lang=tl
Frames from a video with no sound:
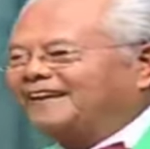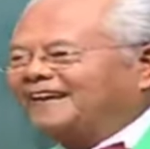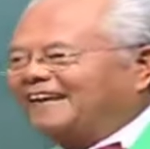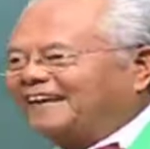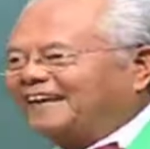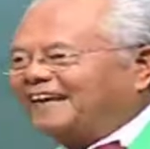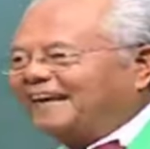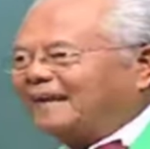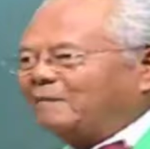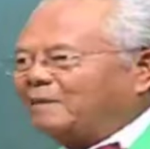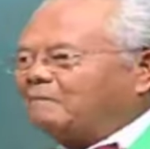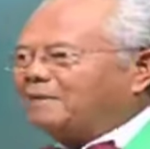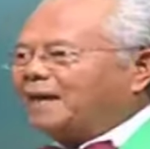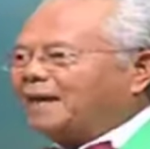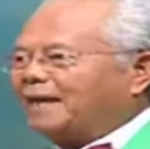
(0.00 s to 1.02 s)
Amen
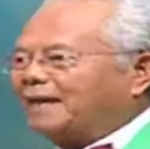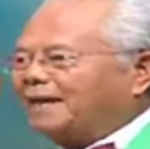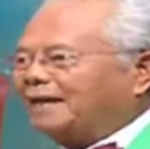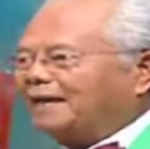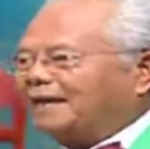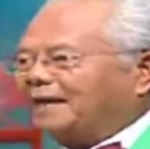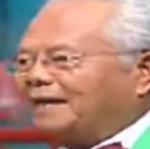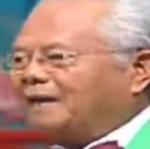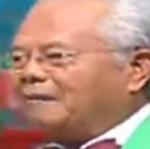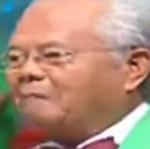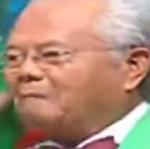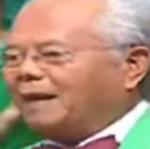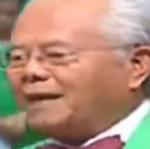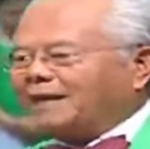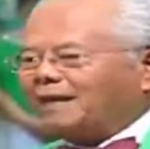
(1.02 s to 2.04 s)
ba?
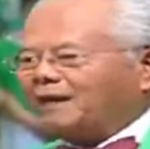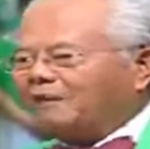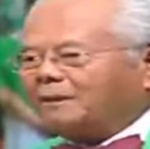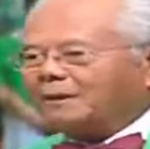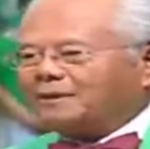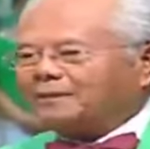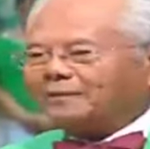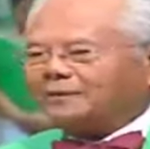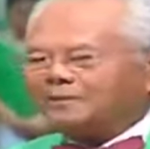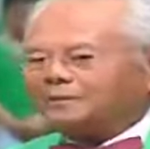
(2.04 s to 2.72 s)
Malinaw ba yon?